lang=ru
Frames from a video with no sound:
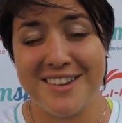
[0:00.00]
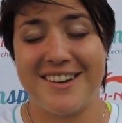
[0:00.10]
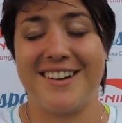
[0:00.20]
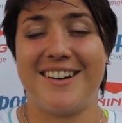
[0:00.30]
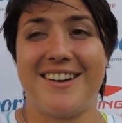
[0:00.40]

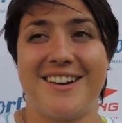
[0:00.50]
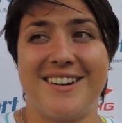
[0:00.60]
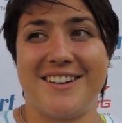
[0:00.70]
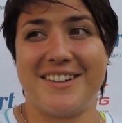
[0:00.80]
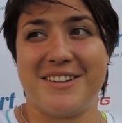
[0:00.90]

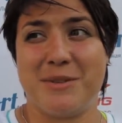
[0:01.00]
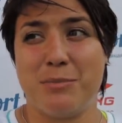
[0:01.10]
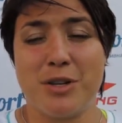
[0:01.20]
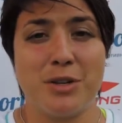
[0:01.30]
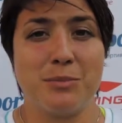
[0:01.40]
а,
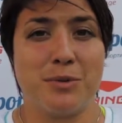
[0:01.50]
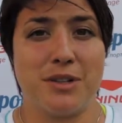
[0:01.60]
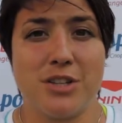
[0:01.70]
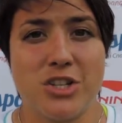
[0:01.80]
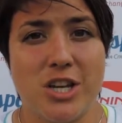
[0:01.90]
мы
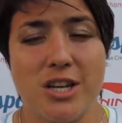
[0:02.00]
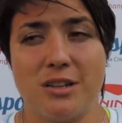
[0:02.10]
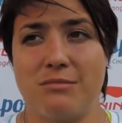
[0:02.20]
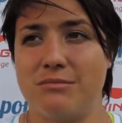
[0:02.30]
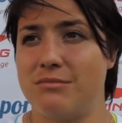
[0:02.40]

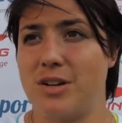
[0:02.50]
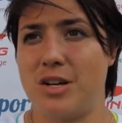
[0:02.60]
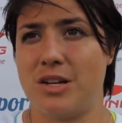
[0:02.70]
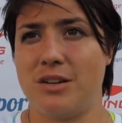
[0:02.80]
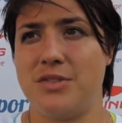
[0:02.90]
приглашаем
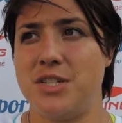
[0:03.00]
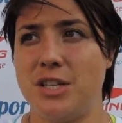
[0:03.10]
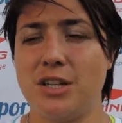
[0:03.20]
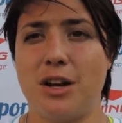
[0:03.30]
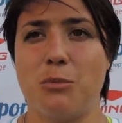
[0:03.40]
а,
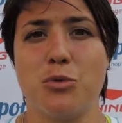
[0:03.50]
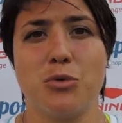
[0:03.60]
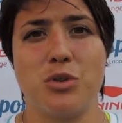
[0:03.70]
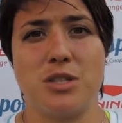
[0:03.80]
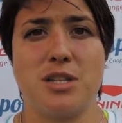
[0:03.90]
всех,
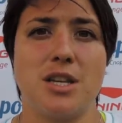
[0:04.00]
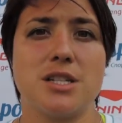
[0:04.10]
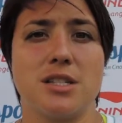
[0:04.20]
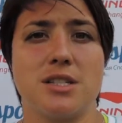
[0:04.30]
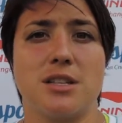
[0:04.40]
кому
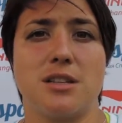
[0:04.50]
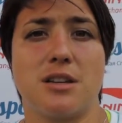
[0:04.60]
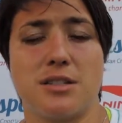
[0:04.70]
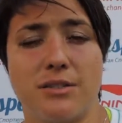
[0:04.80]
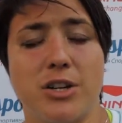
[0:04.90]
интересно
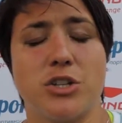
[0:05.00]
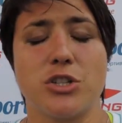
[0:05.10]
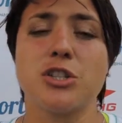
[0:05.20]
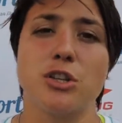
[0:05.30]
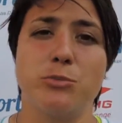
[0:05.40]
развивать
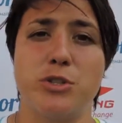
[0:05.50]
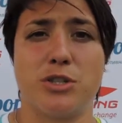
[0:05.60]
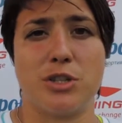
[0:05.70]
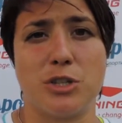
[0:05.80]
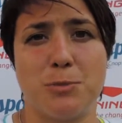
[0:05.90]
женский
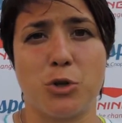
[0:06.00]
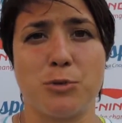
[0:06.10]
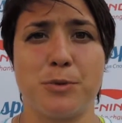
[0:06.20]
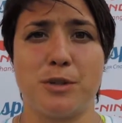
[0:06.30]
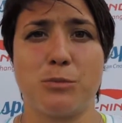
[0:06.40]
любительский
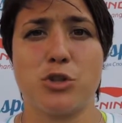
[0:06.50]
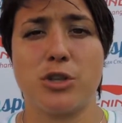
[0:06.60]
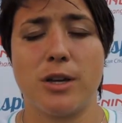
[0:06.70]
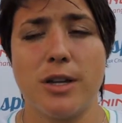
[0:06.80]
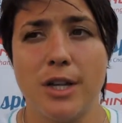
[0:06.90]
спорт, потому
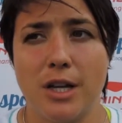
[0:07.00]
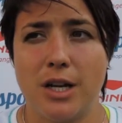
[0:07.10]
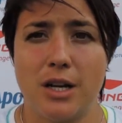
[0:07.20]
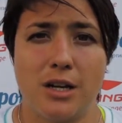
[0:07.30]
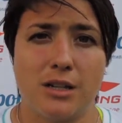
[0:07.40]
что
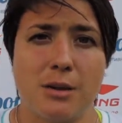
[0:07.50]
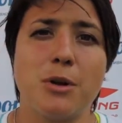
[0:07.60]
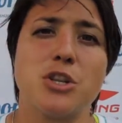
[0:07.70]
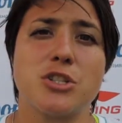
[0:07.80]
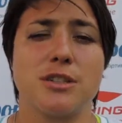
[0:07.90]
а, нам
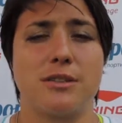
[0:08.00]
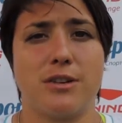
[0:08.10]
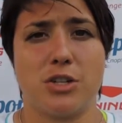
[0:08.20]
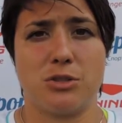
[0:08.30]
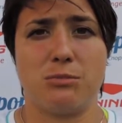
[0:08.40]
кажется это
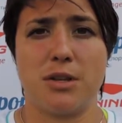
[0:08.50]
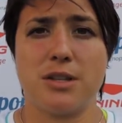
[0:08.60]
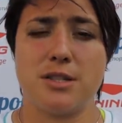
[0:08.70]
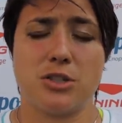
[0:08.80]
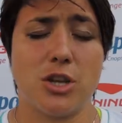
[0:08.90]
важным.
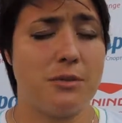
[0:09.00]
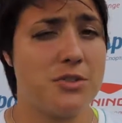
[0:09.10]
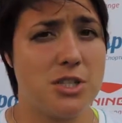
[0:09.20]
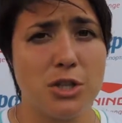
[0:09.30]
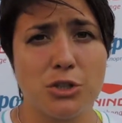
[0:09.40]
Приглашаем
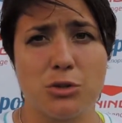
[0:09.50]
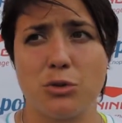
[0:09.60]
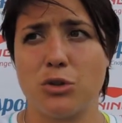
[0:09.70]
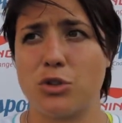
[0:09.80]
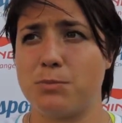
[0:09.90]
всех,
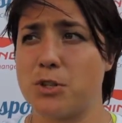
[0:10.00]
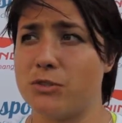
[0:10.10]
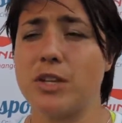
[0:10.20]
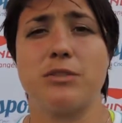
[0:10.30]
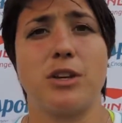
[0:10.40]
кто
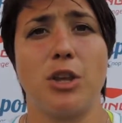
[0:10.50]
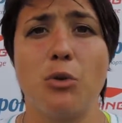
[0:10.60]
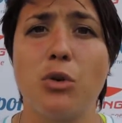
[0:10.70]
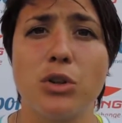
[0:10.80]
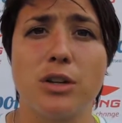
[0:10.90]
проживает в
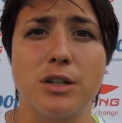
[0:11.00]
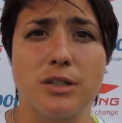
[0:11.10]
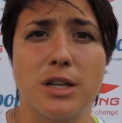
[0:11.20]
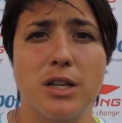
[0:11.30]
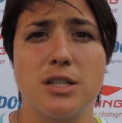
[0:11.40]
регионах,
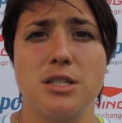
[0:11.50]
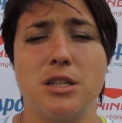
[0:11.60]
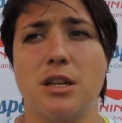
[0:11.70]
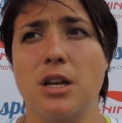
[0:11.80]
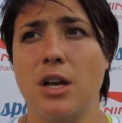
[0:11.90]
да, и
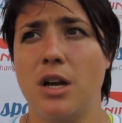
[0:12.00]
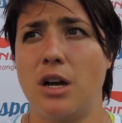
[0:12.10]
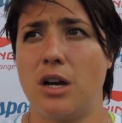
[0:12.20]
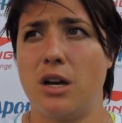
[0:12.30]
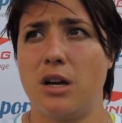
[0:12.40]
где,
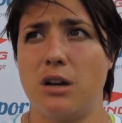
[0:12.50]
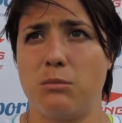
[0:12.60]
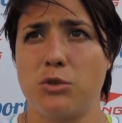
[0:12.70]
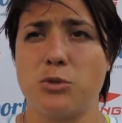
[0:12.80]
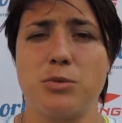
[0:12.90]

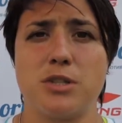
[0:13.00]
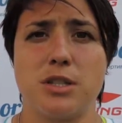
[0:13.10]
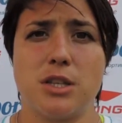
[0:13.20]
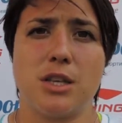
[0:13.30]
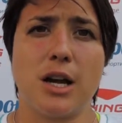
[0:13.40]
может быть,
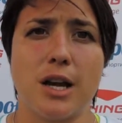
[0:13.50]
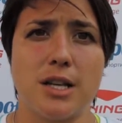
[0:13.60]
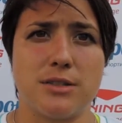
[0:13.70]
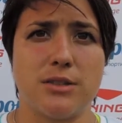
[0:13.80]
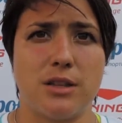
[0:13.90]
это не так
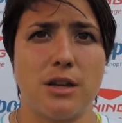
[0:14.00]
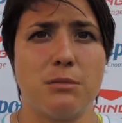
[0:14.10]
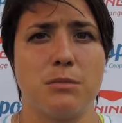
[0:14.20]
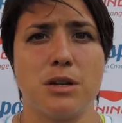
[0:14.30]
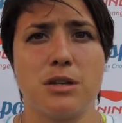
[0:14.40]
развито,
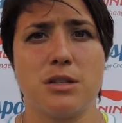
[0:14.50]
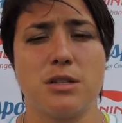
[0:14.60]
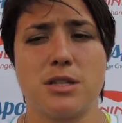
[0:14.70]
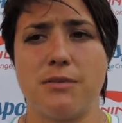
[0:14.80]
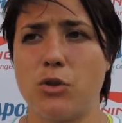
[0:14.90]
да, мы
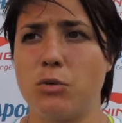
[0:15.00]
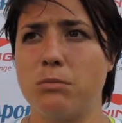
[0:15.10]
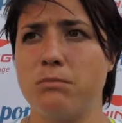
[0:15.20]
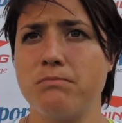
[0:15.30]
зовем